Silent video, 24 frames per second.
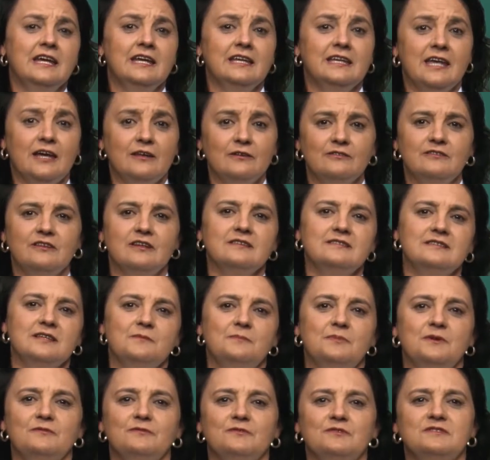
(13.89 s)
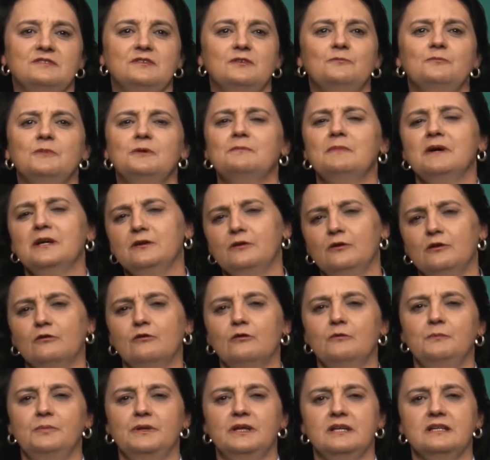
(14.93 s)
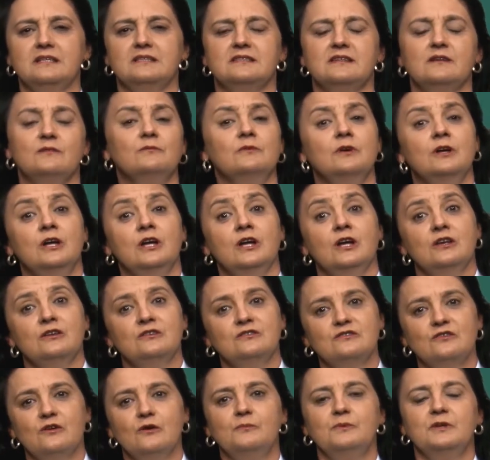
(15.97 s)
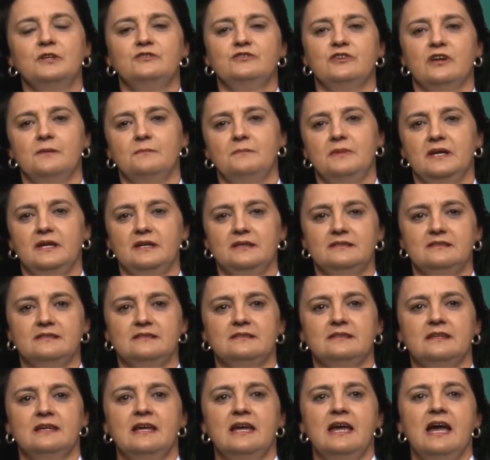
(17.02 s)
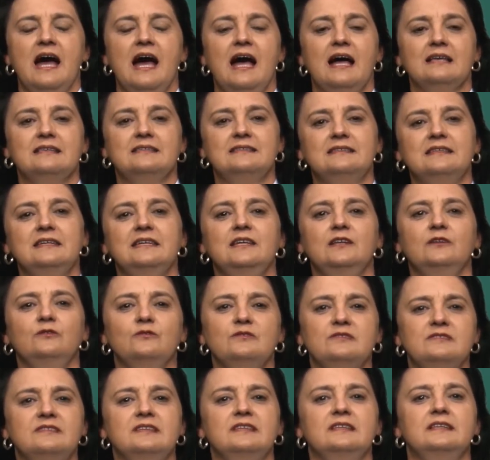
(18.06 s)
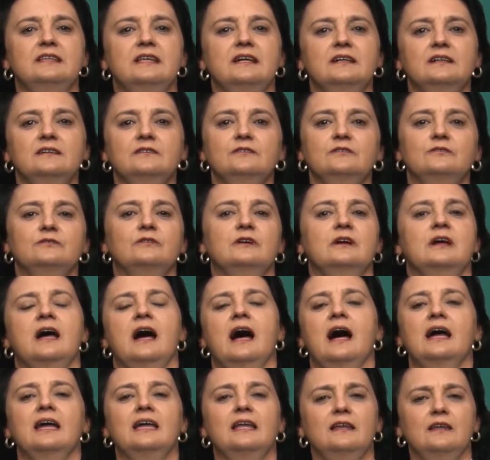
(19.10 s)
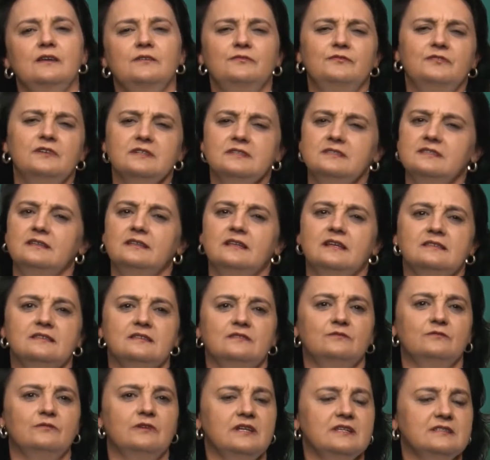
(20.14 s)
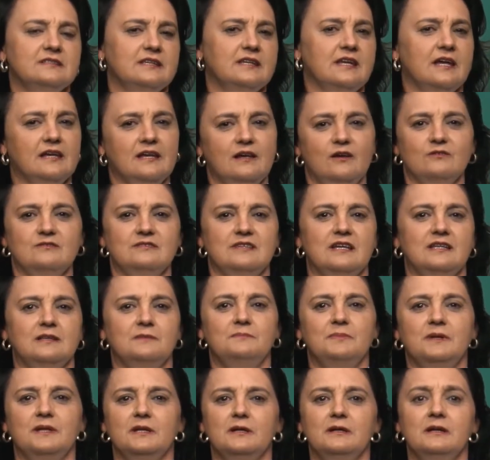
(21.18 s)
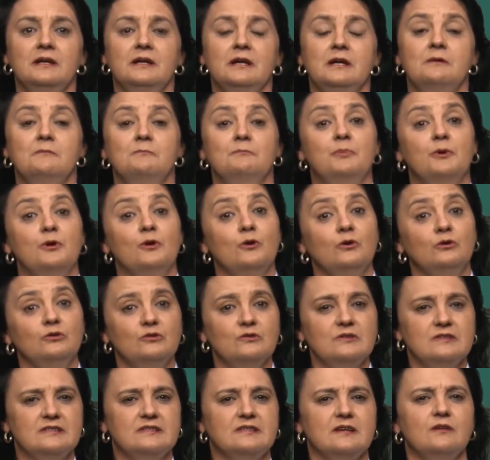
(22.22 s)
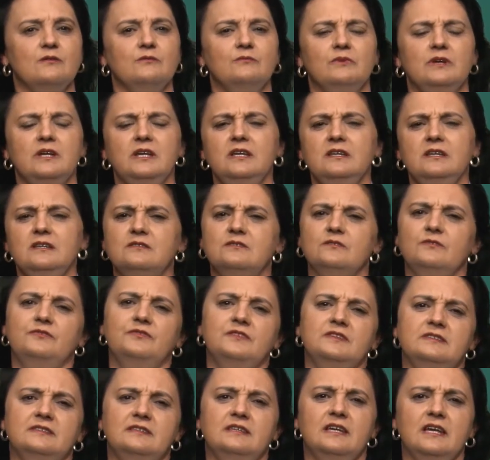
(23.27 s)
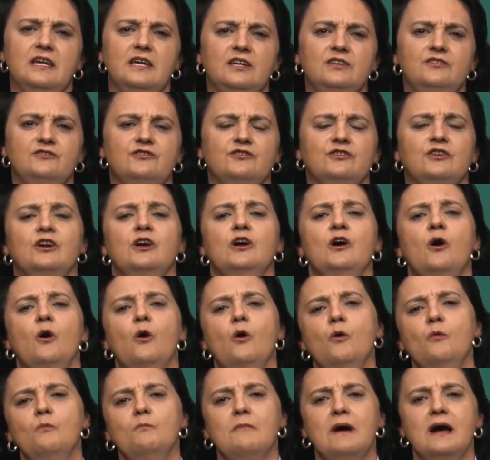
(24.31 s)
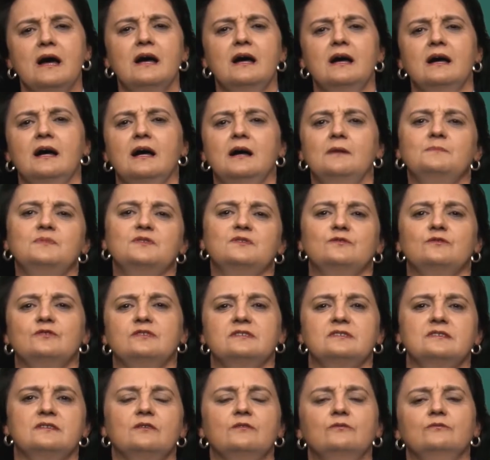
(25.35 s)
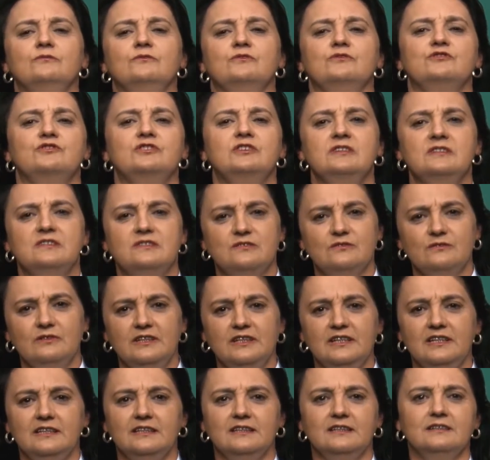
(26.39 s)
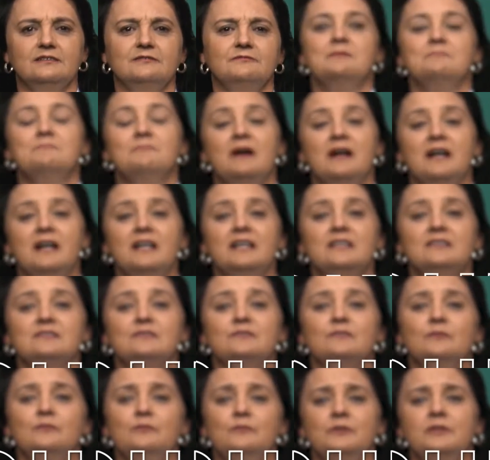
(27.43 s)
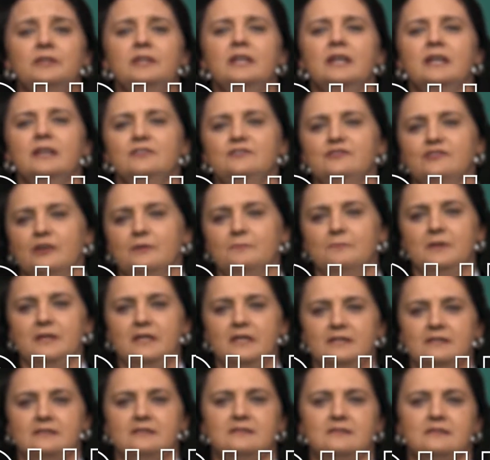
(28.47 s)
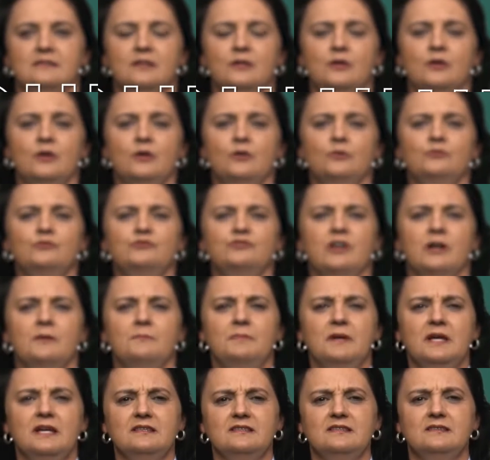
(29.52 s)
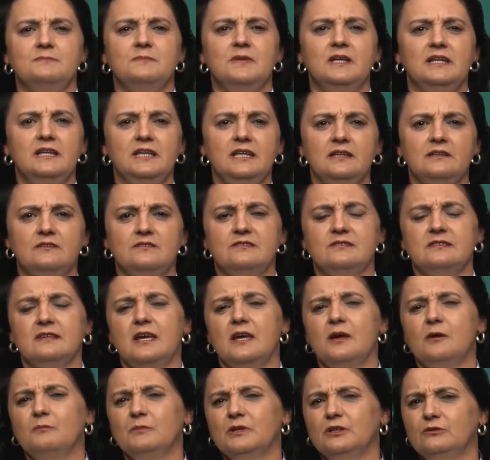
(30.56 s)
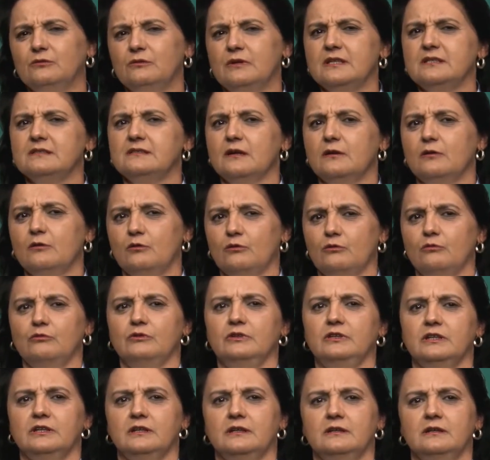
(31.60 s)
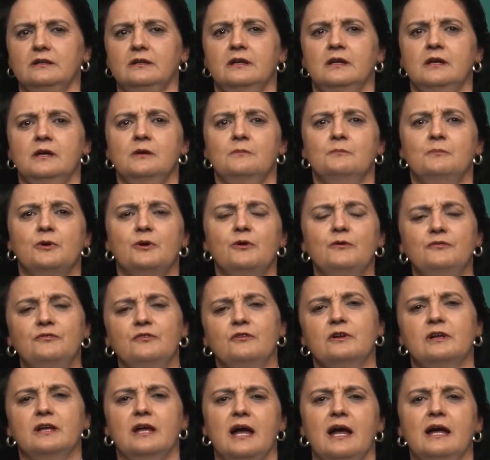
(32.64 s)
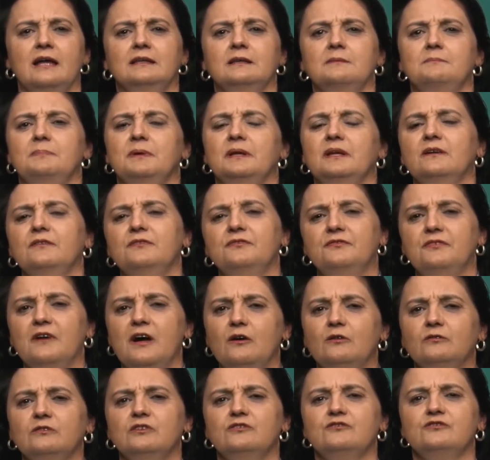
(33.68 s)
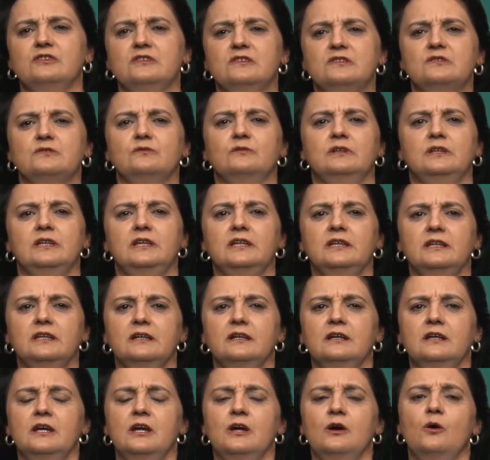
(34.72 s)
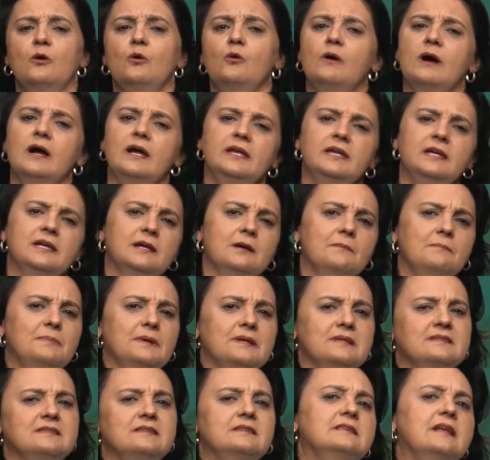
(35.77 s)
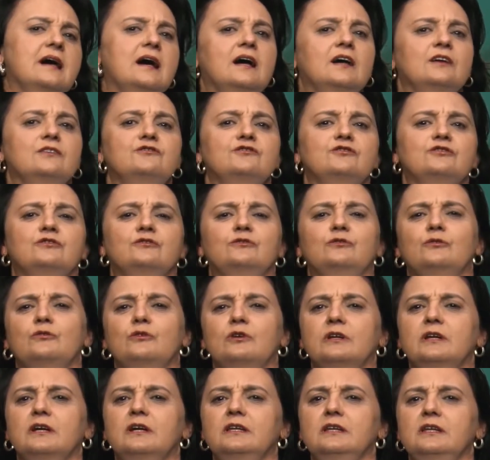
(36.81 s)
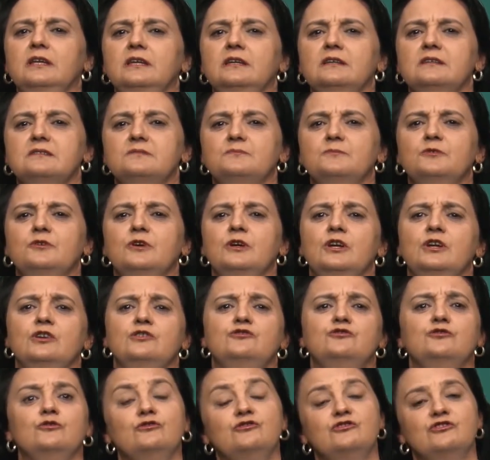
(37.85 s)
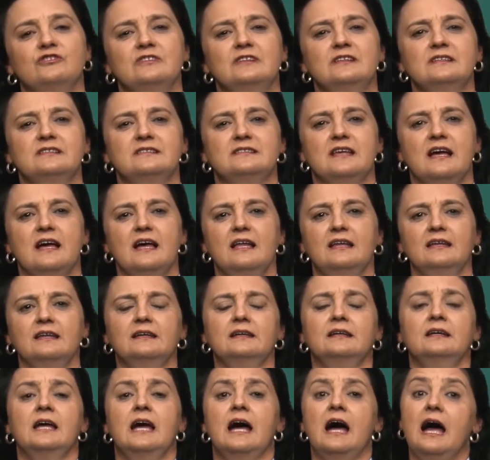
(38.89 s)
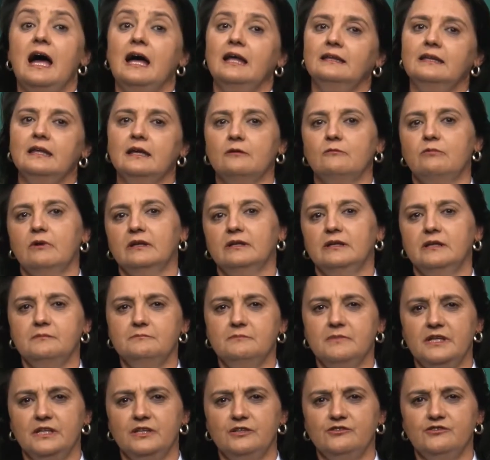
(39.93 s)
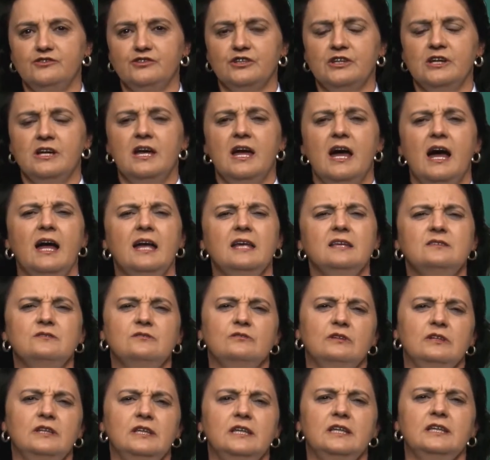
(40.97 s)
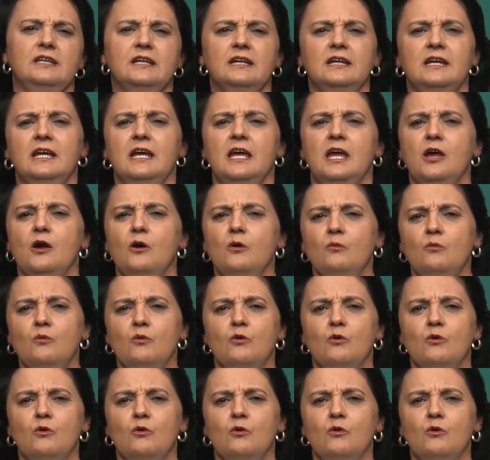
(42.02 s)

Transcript: Quero trazer para você uma maior compreensão sobre a diabetes, assim elucidando a relevância dessa doença que é causada pela produção insuficiente ou má absorção de insulina. Mas o que é diabetes? O diabetes mellitus é uma doença crônica provocada pela falta de insulina ou a incapacidade do organismo de utilizá-la adequadamente. A insulina é um